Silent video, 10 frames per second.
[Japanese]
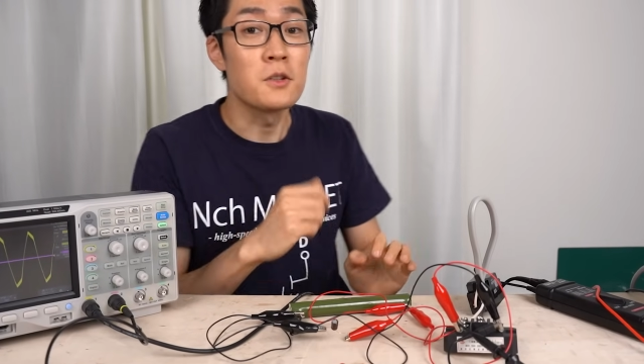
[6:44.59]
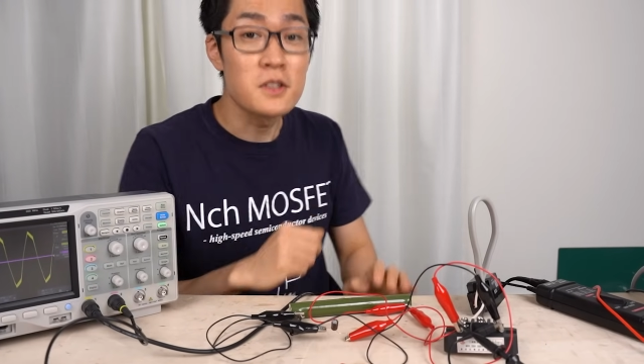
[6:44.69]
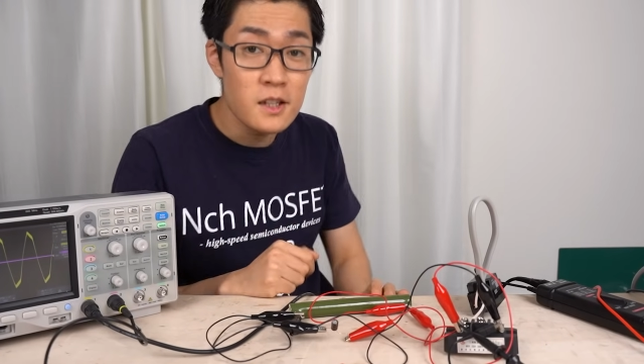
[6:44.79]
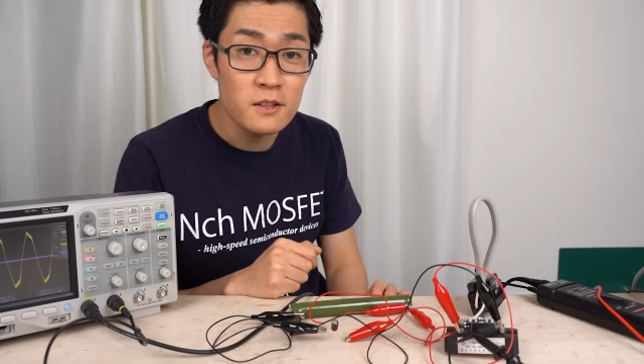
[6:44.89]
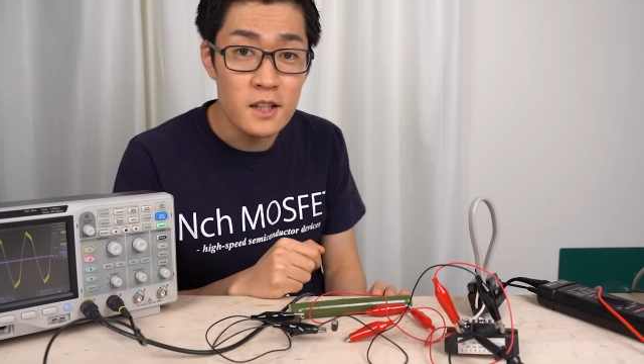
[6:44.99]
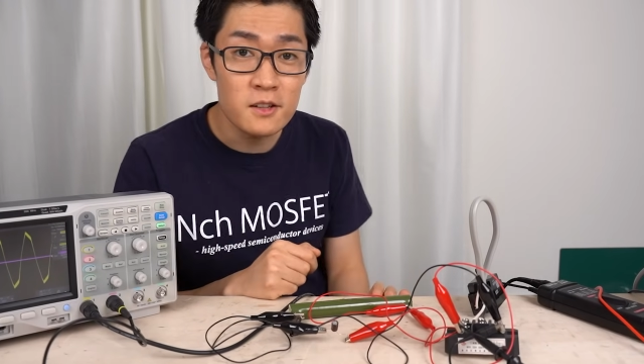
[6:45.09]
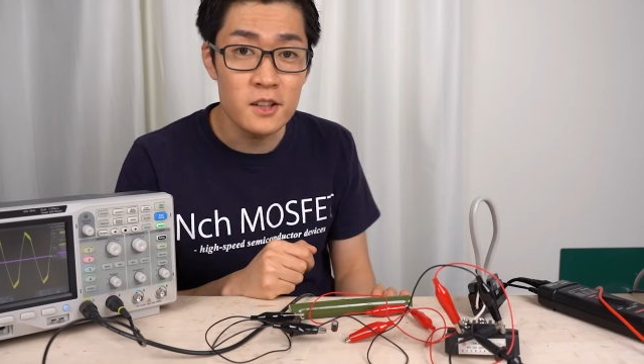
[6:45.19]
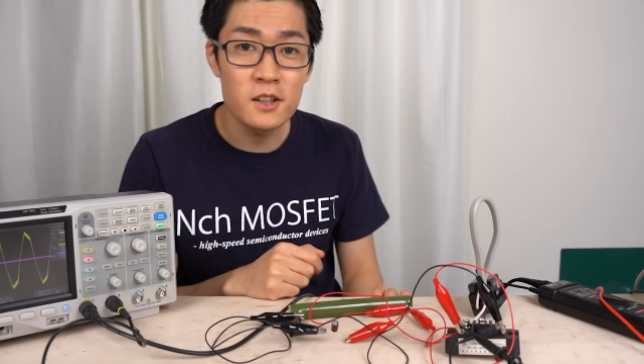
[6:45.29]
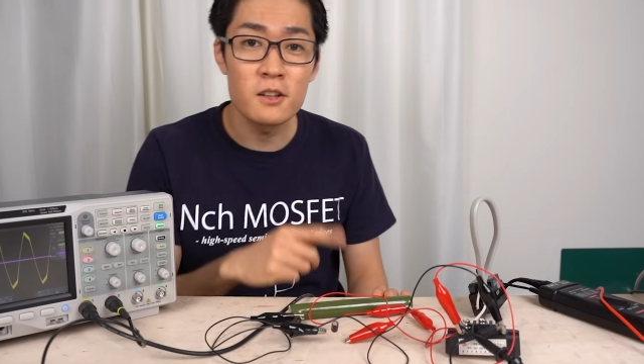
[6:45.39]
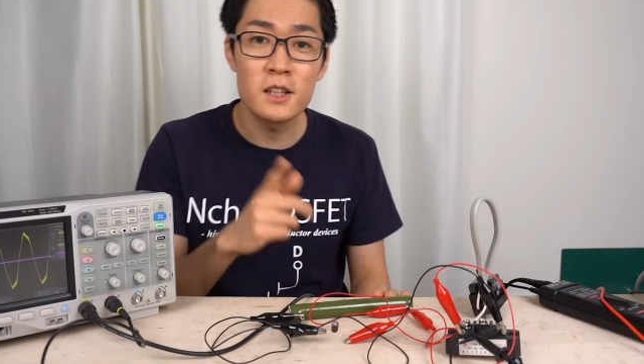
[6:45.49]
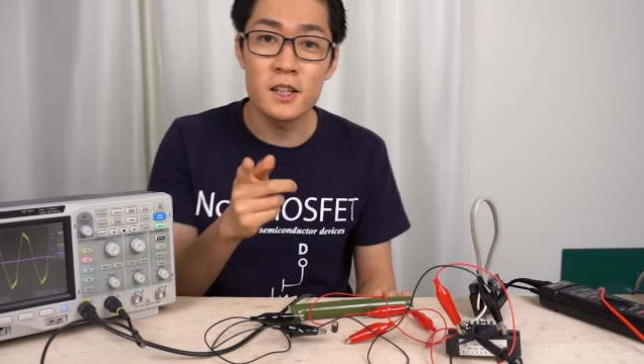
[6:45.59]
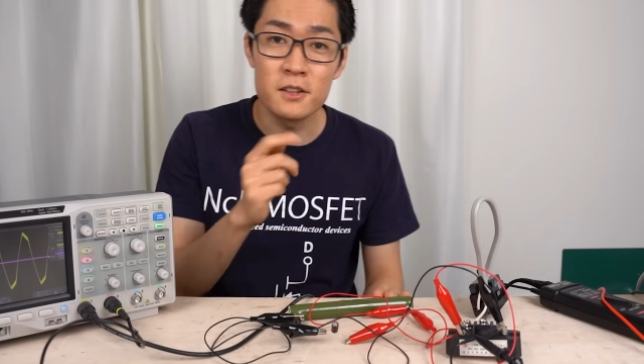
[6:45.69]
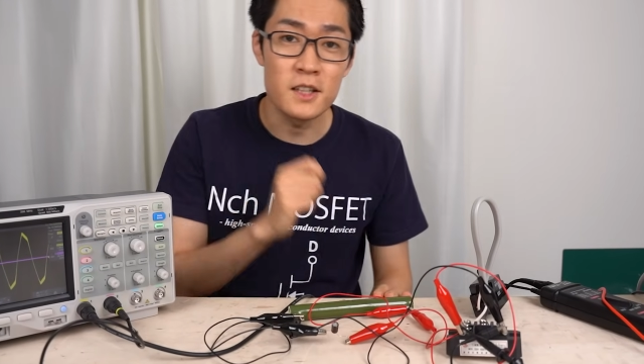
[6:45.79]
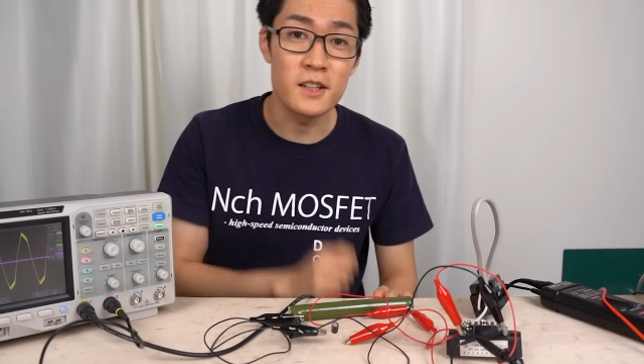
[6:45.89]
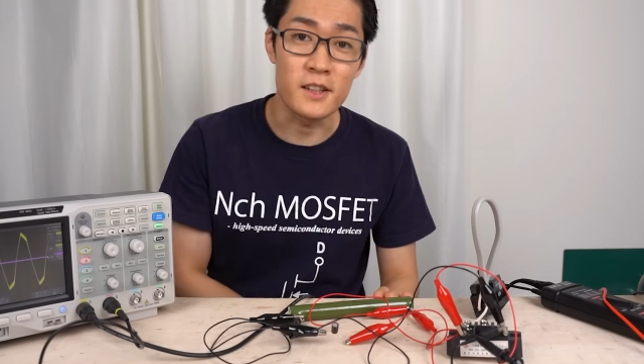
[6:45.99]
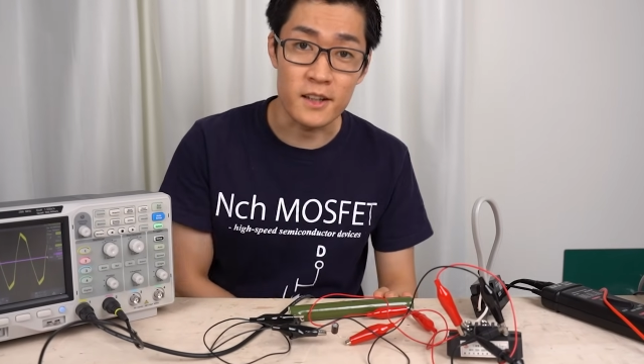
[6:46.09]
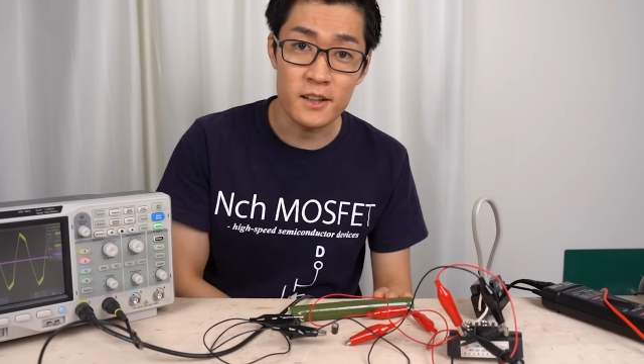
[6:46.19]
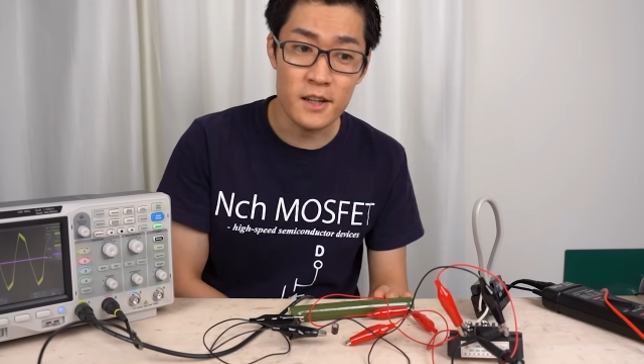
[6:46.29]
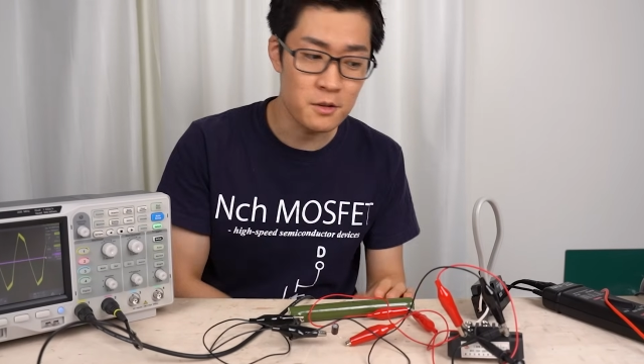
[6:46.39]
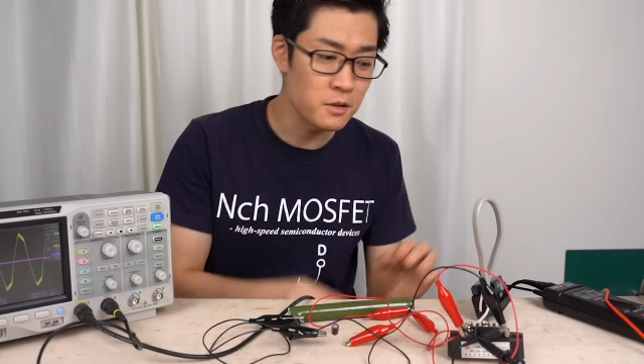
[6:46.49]
極性の確認が終わったので
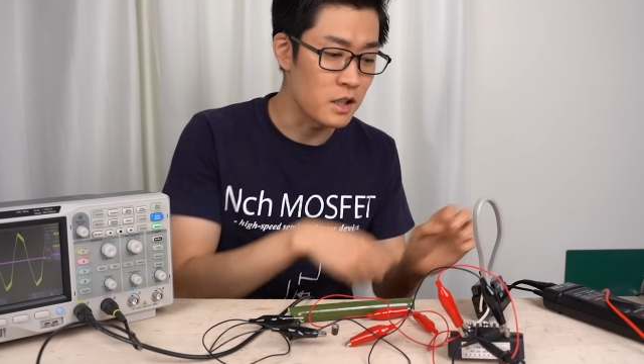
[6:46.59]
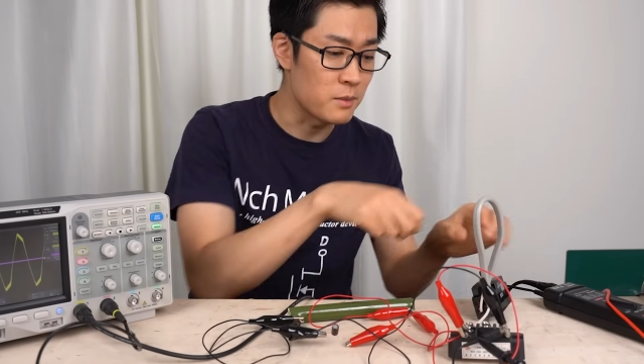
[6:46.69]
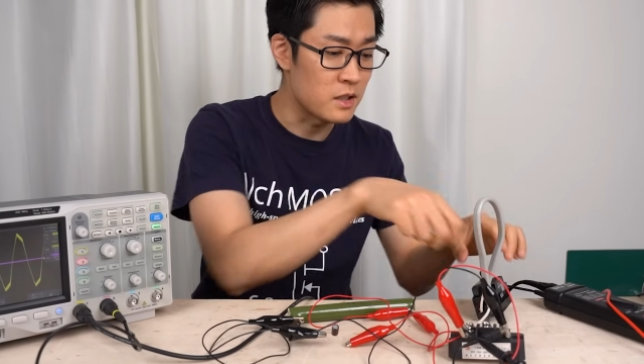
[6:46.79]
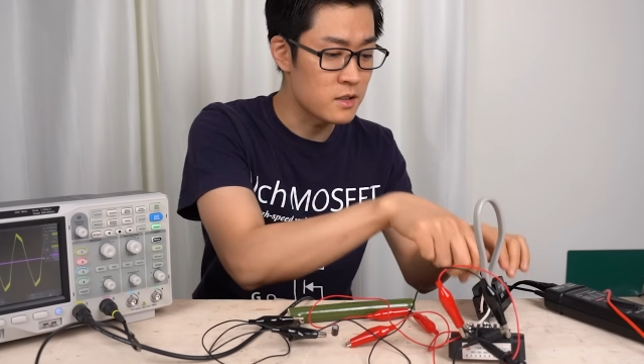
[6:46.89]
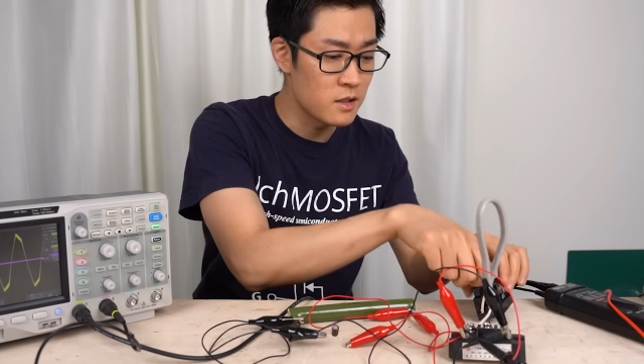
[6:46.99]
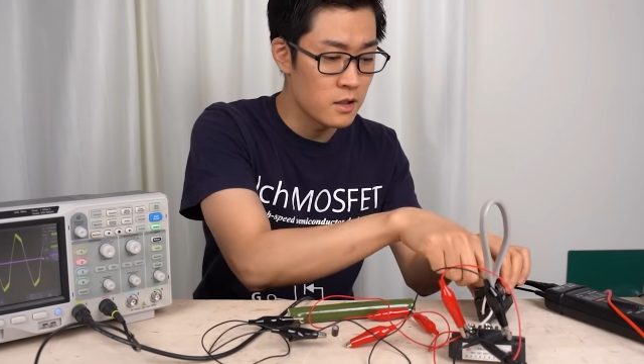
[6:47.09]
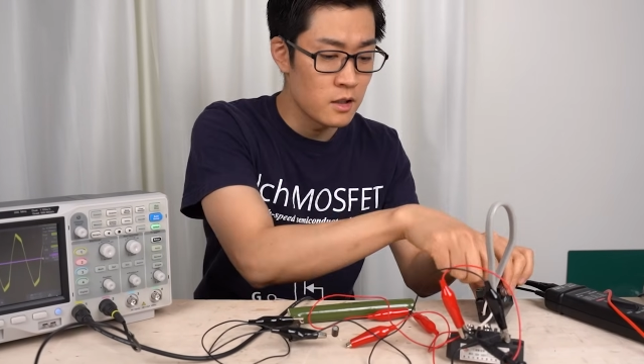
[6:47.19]
電源を入れます。